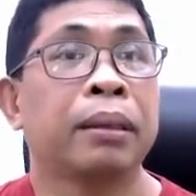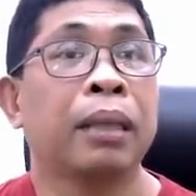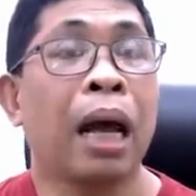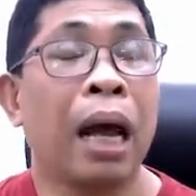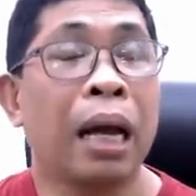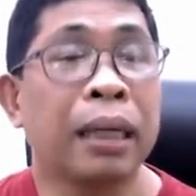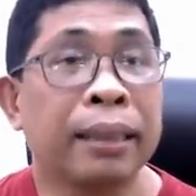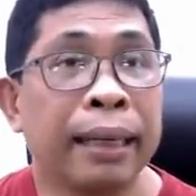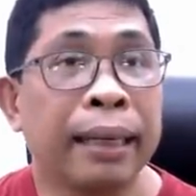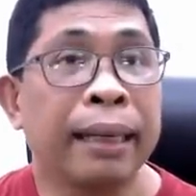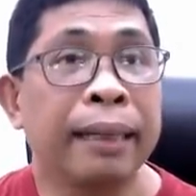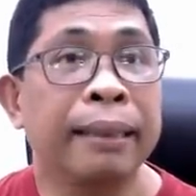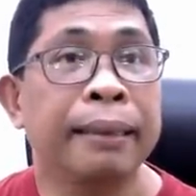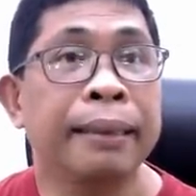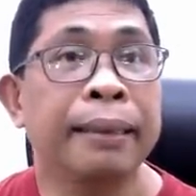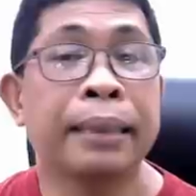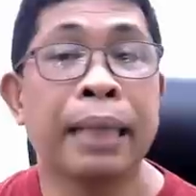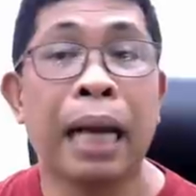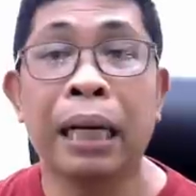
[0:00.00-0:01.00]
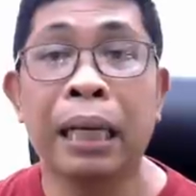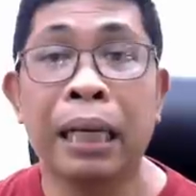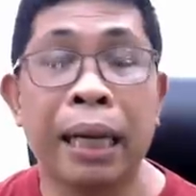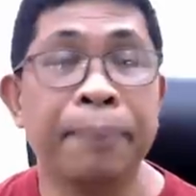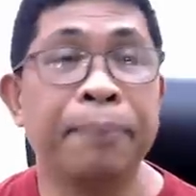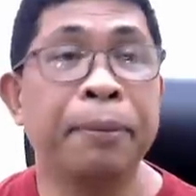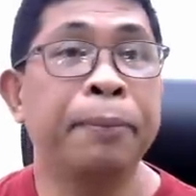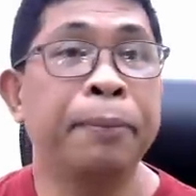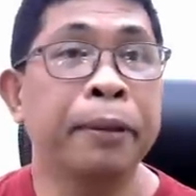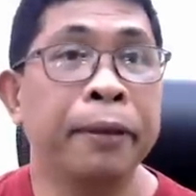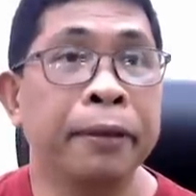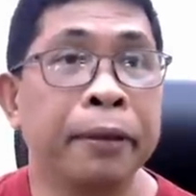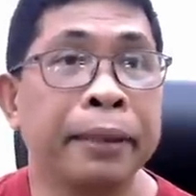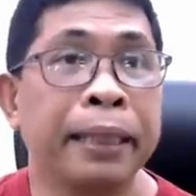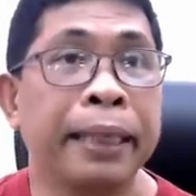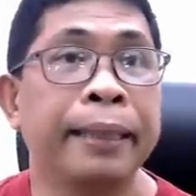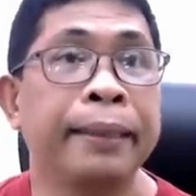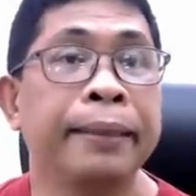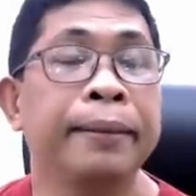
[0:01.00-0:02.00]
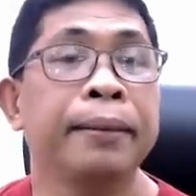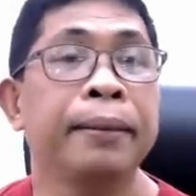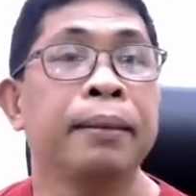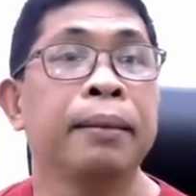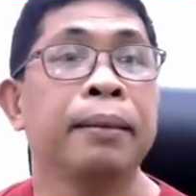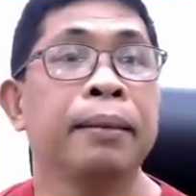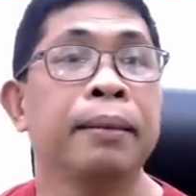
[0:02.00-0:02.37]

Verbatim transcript: sa atin, saan ka populutin?